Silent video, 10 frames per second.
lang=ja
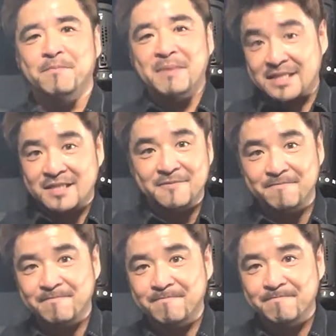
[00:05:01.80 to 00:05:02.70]
ます。
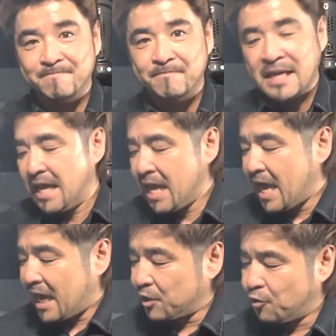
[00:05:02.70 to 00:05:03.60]

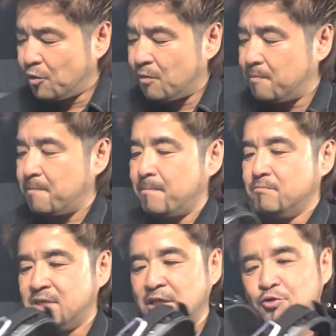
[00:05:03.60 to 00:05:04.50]
あの
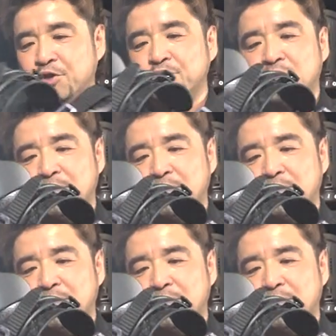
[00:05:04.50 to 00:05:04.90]
ブランドによって